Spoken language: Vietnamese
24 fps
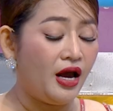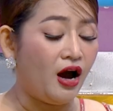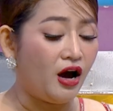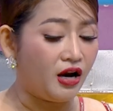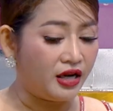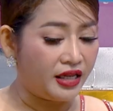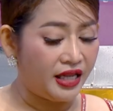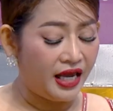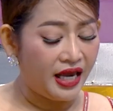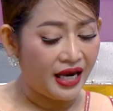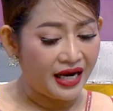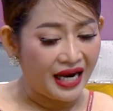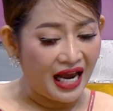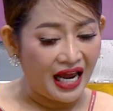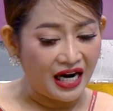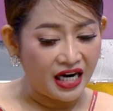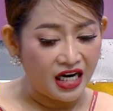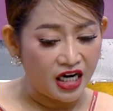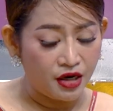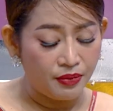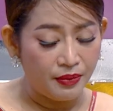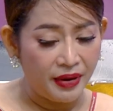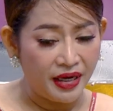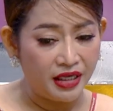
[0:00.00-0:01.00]
Ấy ở té cả
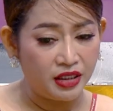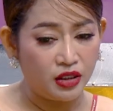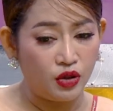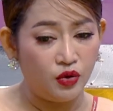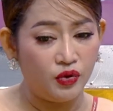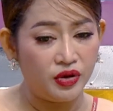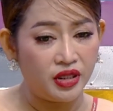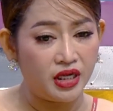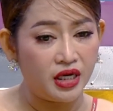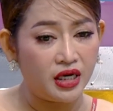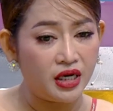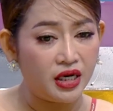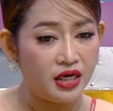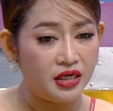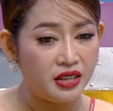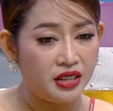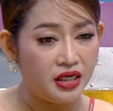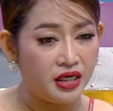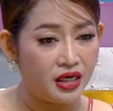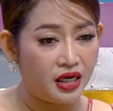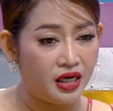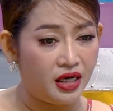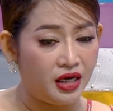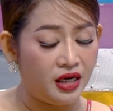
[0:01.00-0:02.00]
nơi khmer tôi nắng cứ
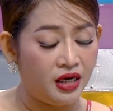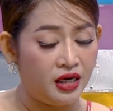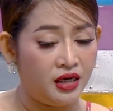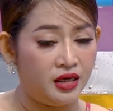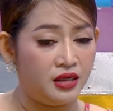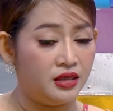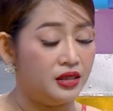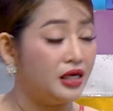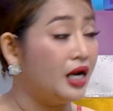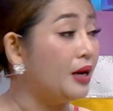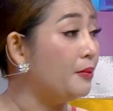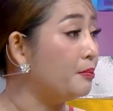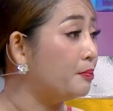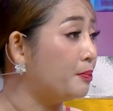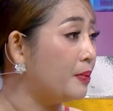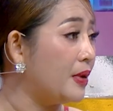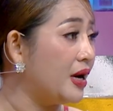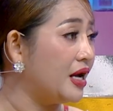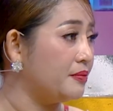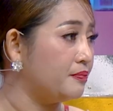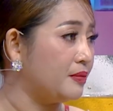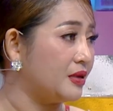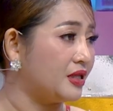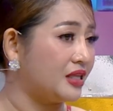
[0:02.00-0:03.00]
dương nằm pin
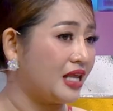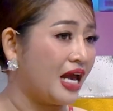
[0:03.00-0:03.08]
bên